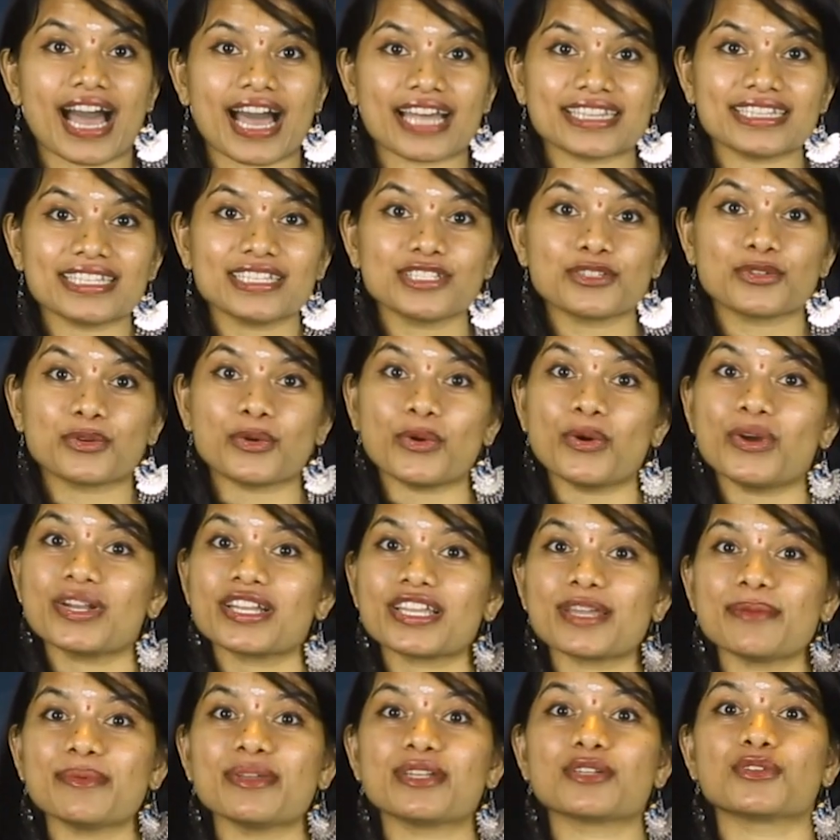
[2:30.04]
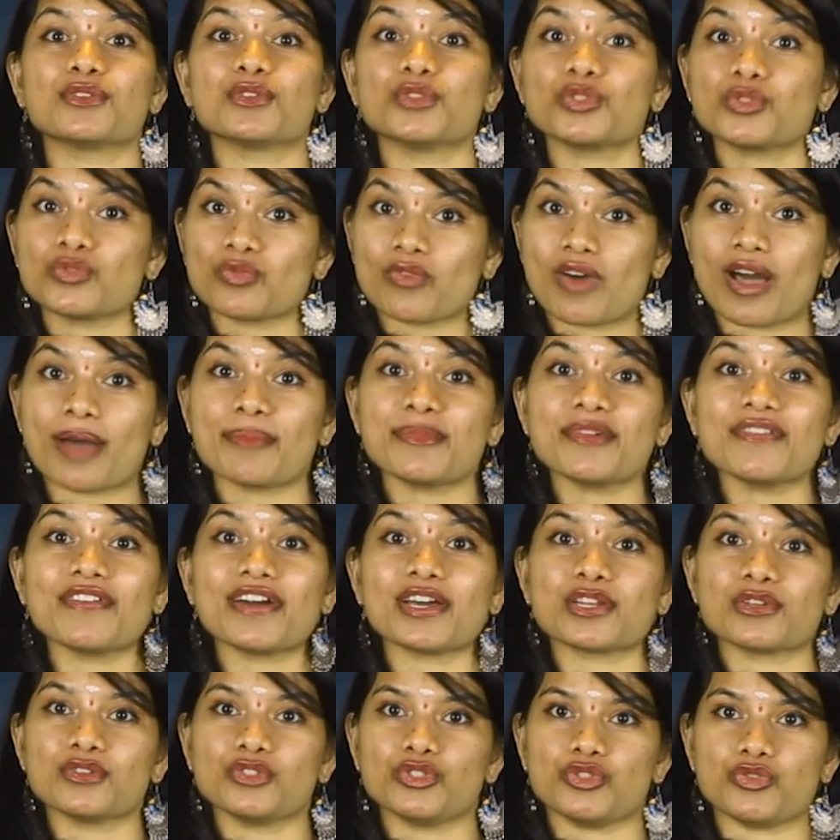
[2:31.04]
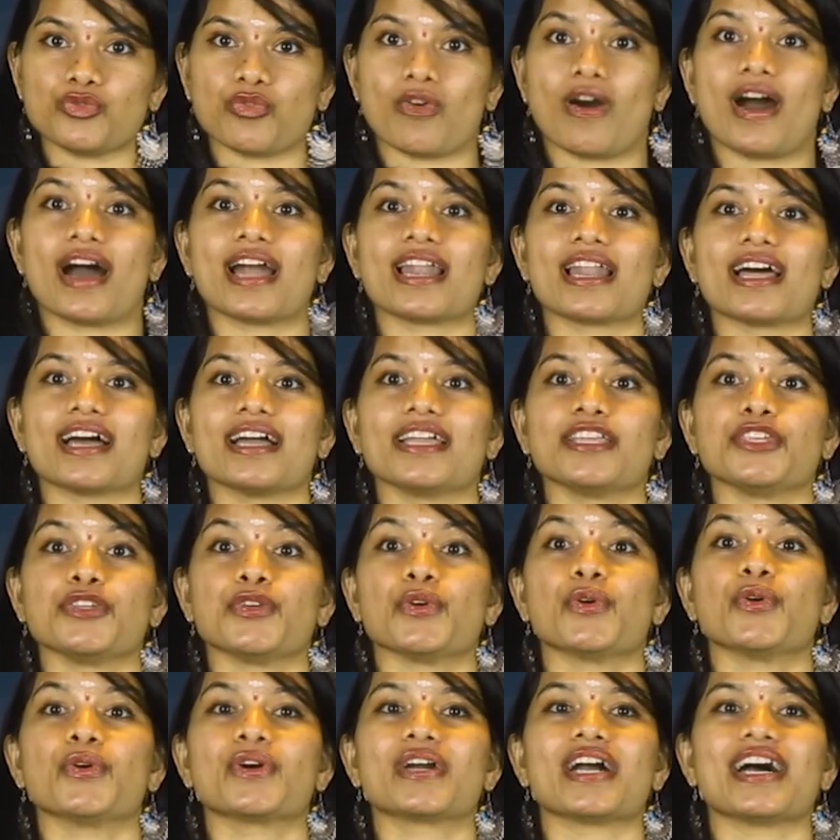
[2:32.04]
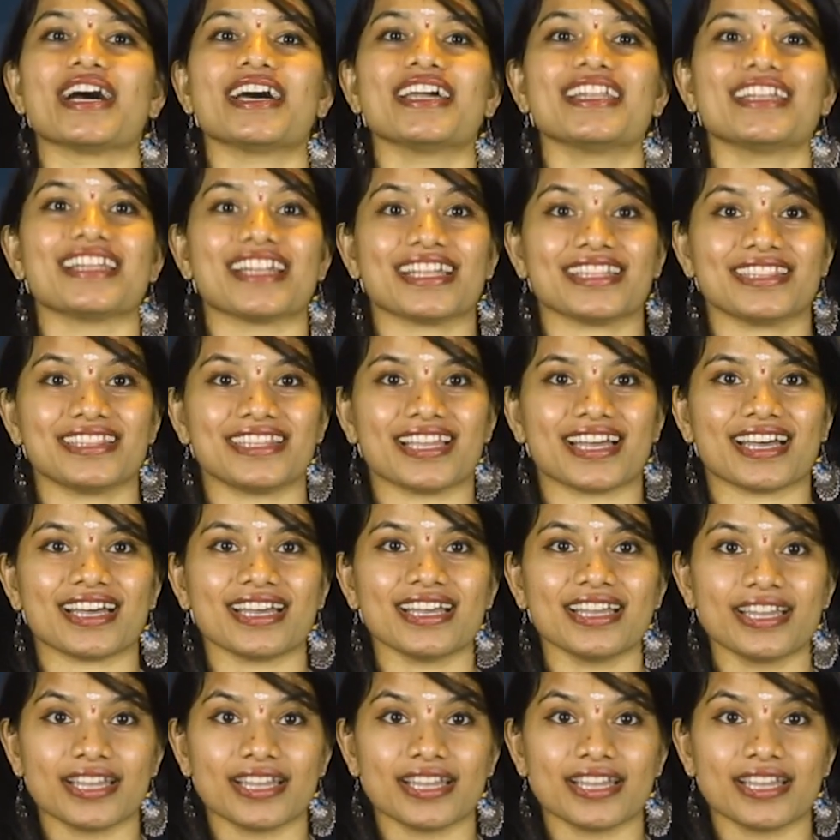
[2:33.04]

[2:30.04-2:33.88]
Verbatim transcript: అతని కోరిక మేరకు స్వామివారు జ్వాల యోగ నంద